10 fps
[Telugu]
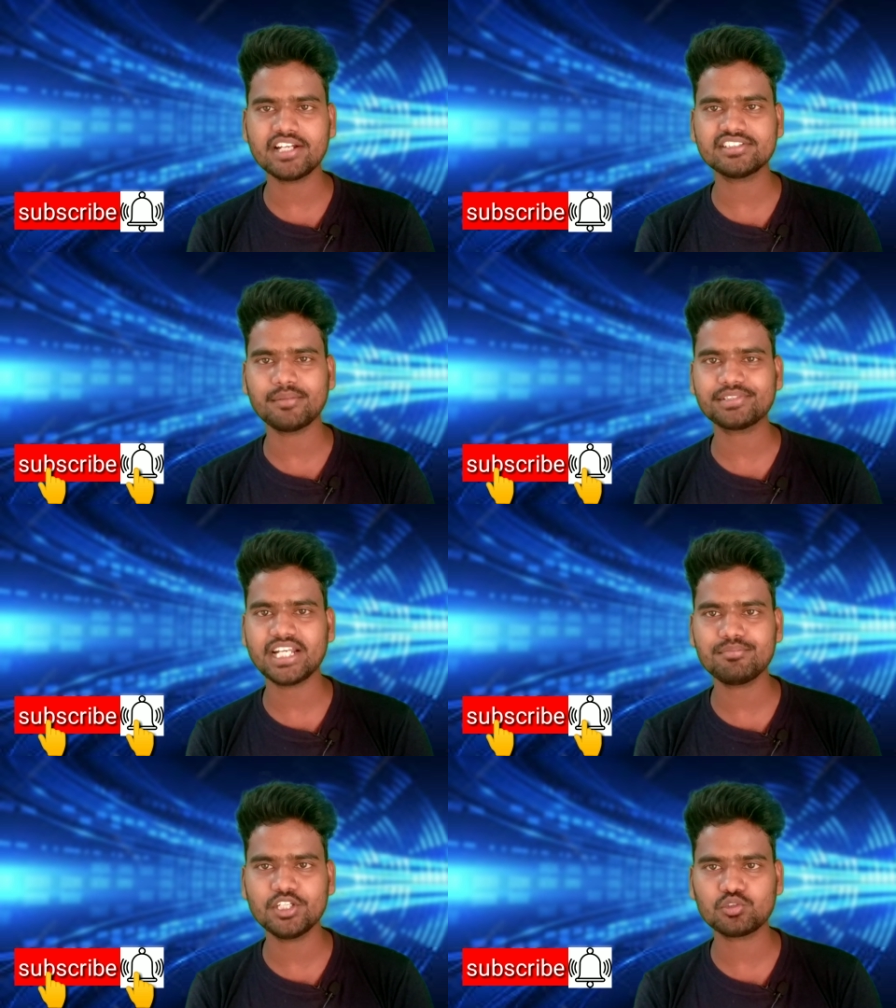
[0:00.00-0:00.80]
ఛానల్
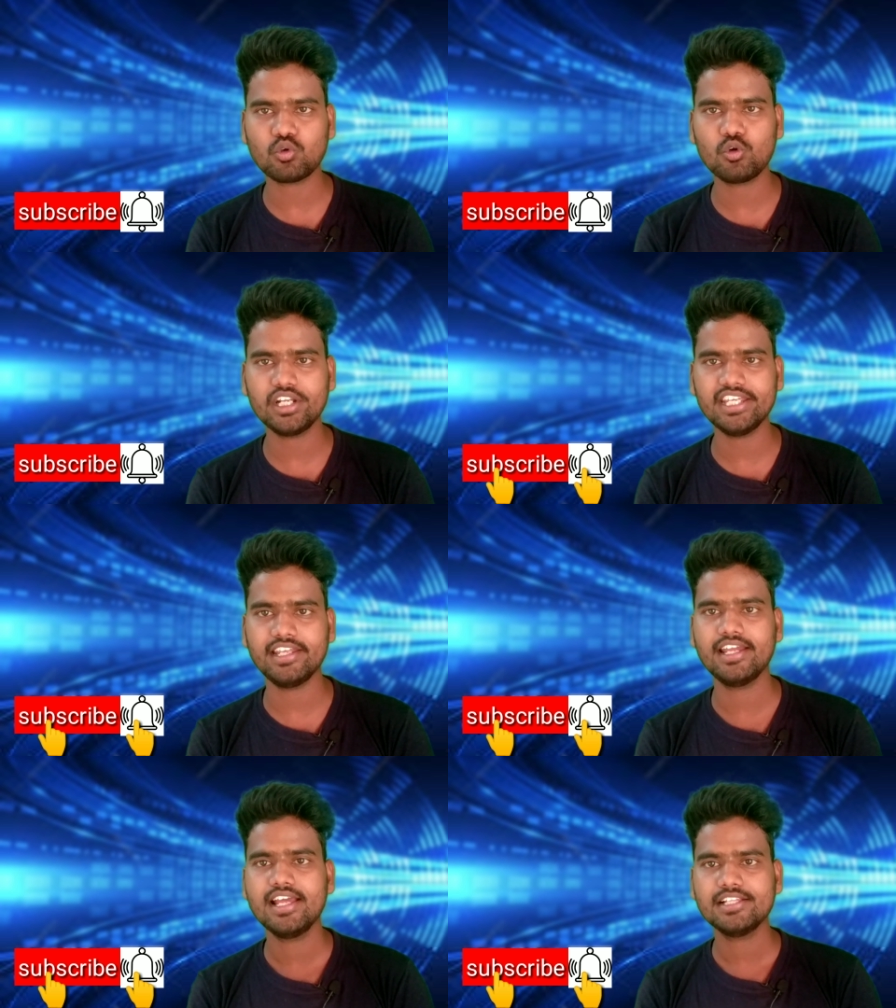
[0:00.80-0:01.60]
సబ్స్క్రైబ్ చేసుకోండి
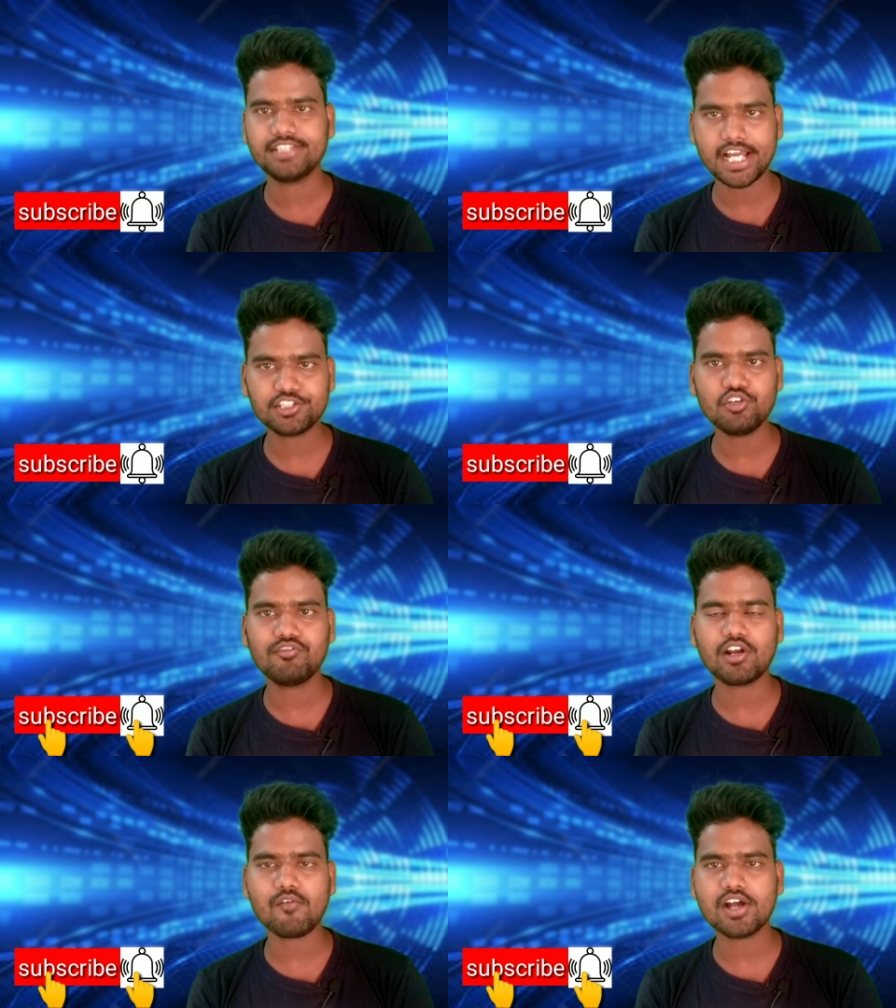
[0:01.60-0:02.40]
థ్యాంక్ యూ
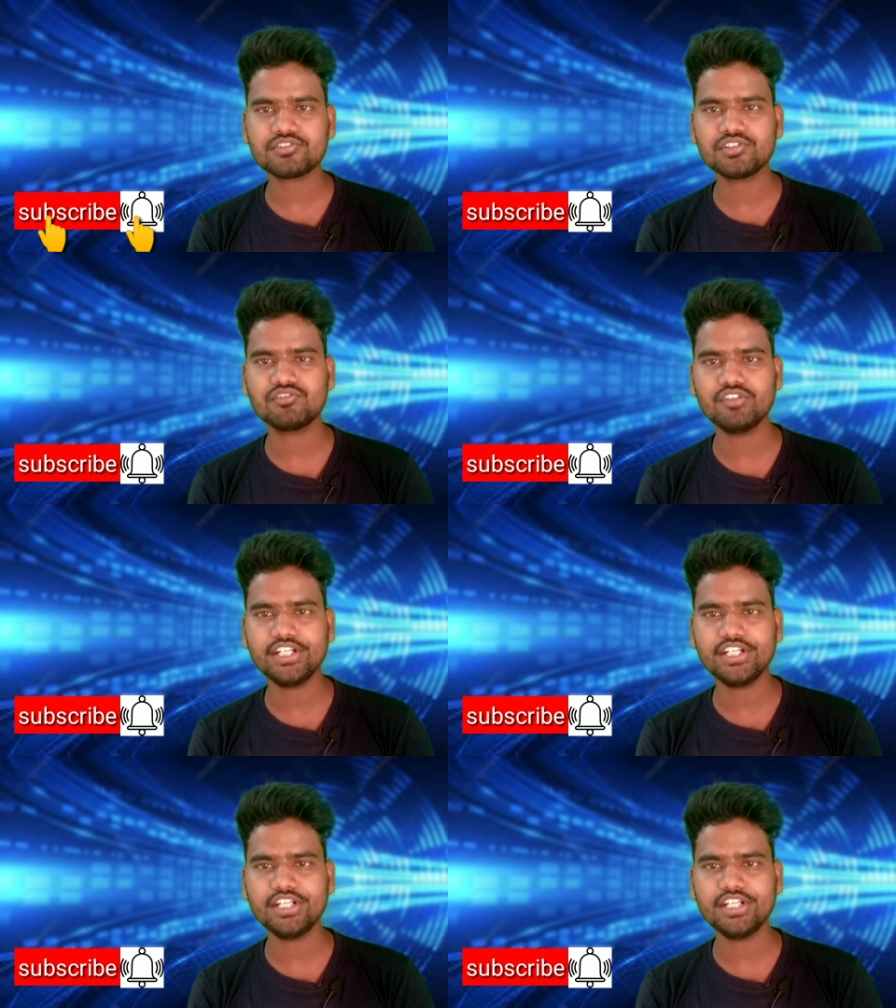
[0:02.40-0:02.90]
ఫర్ వాచ్